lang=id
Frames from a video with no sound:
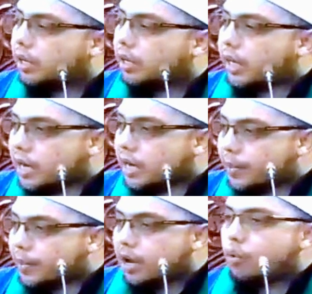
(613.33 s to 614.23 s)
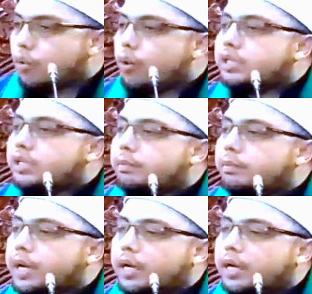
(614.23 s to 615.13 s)
Karena apa? Wajah
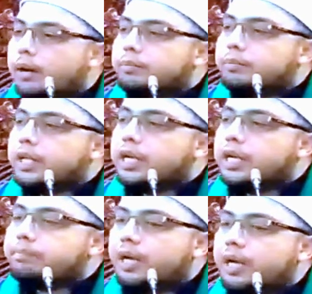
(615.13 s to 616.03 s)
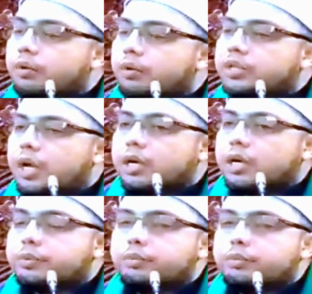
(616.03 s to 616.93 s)
mereka mirip dengan wajah
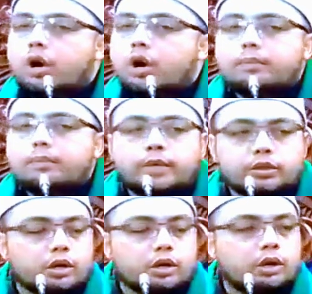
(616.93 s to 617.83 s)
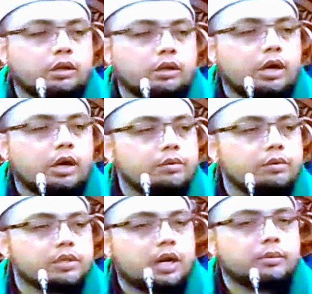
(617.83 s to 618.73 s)
Nabi Muhammad sallallahu alaihi
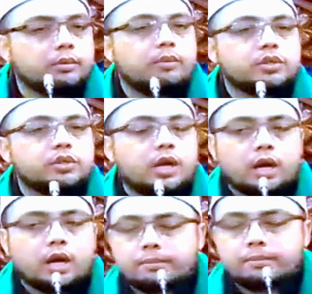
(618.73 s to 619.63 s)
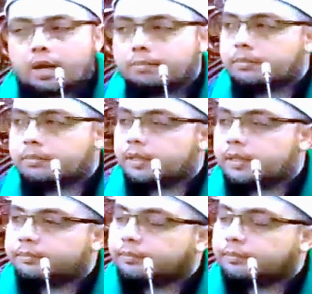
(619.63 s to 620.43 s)
wasallam. Allahumma shalli ala Muhammad.